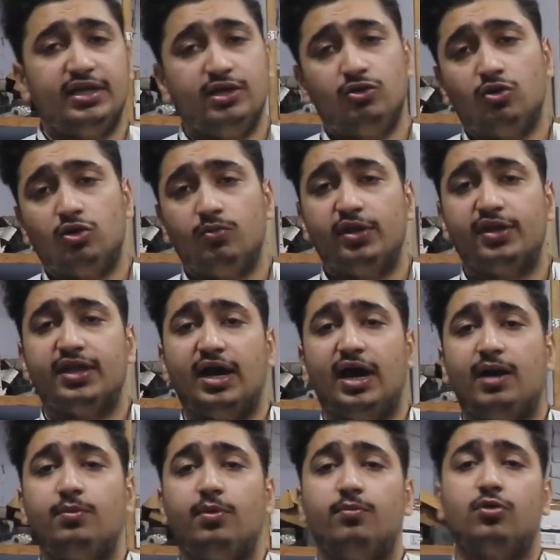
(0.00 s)
ये दोनों में से
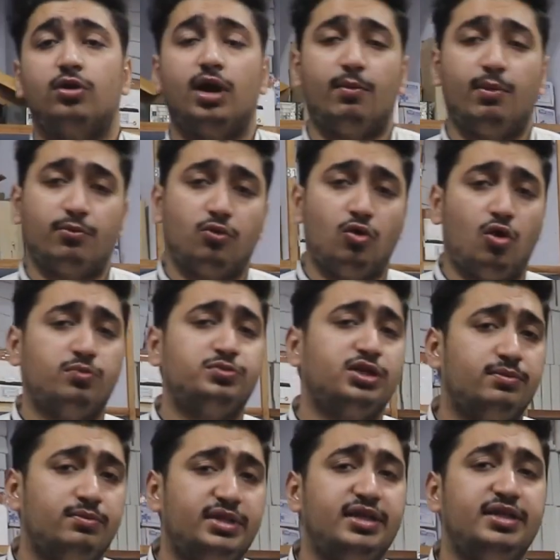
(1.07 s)
आप हम हम आपको
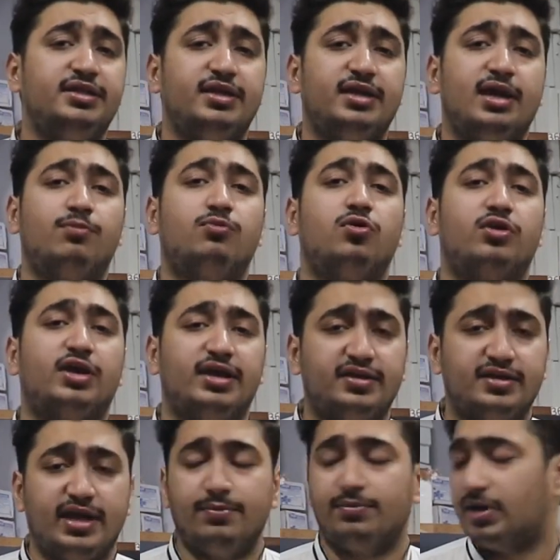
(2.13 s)
ऑप्शन भी देते हैं कि आपको
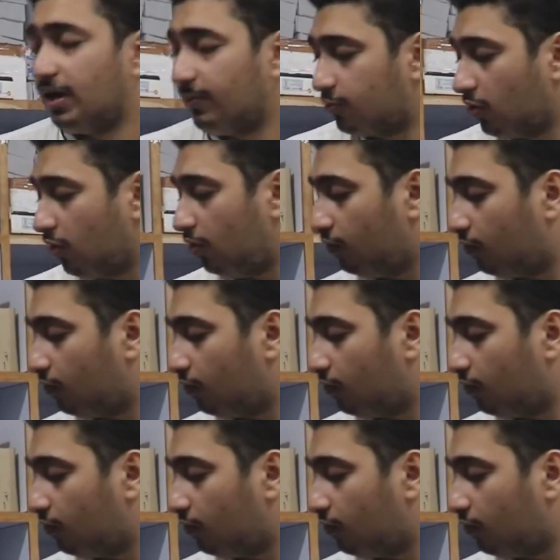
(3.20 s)
किस टाइप का आपको